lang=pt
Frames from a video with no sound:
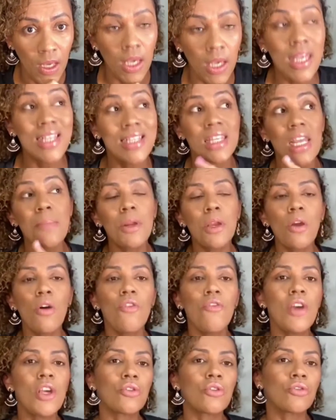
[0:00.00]
E sempre que
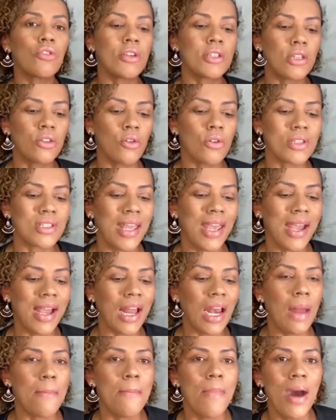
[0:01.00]
eu vejo tosadores
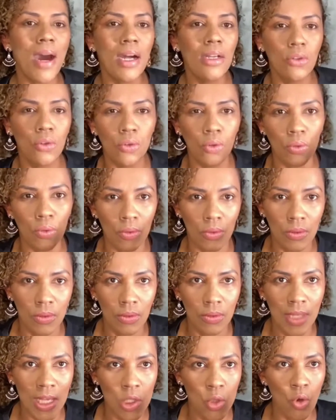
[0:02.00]
reclamando
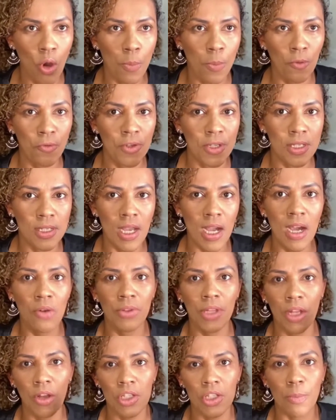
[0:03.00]
da sua profissão,
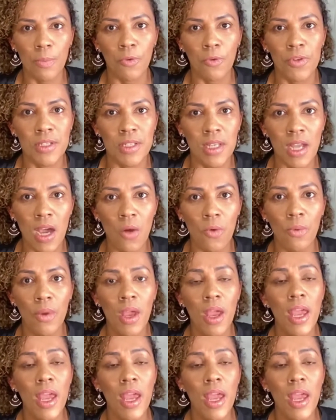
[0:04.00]
da nossa profissão,